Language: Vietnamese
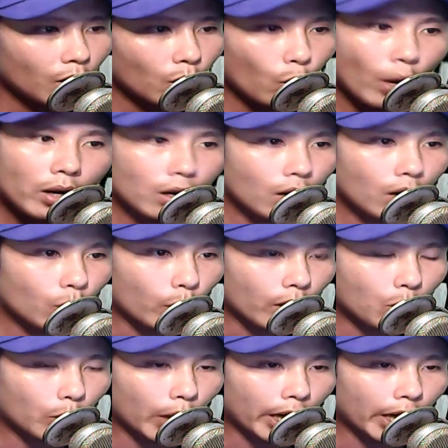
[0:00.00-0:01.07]
quê hương của
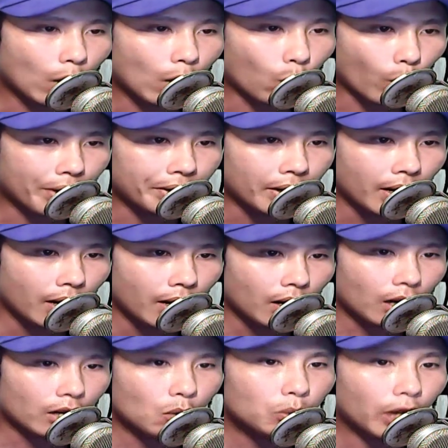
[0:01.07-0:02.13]
đông kỳ đạo quân
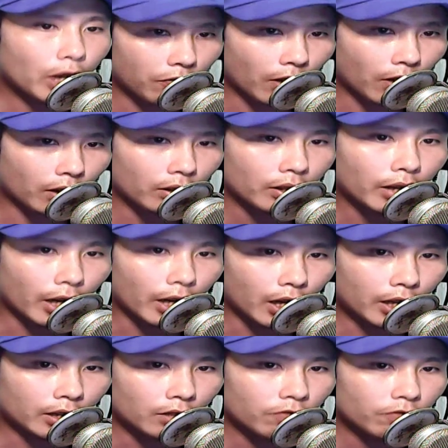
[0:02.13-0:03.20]
là đông kỳ vực kỳ
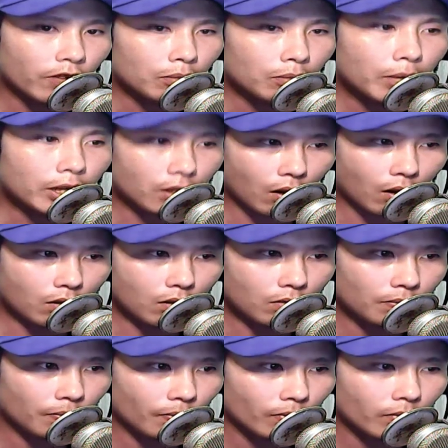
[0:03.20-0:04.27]
linh vẫn biết rõ
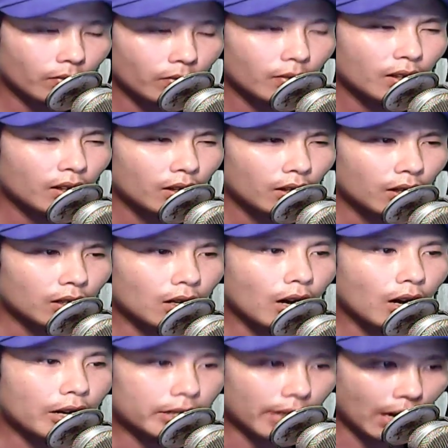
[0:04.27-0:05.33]

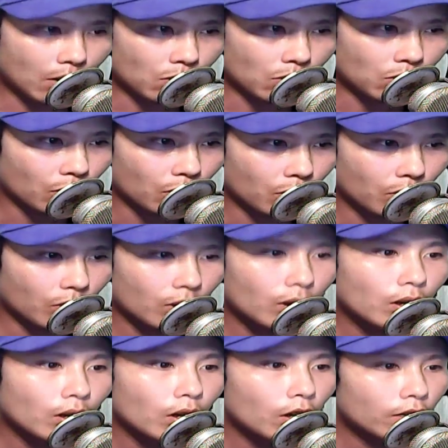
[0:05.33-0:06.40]
người sao
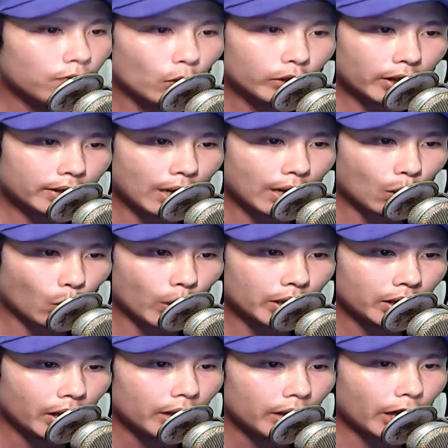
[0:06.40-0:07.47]
phu nhất đạo quân
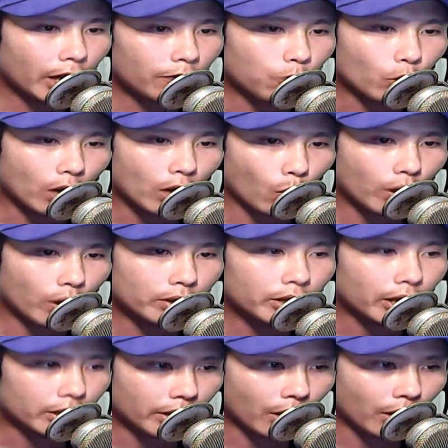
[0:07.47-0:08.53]
thiên phủ đạo quân
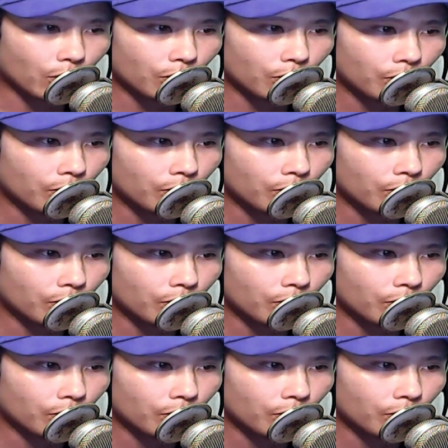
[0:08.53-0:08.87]
nhìn nhau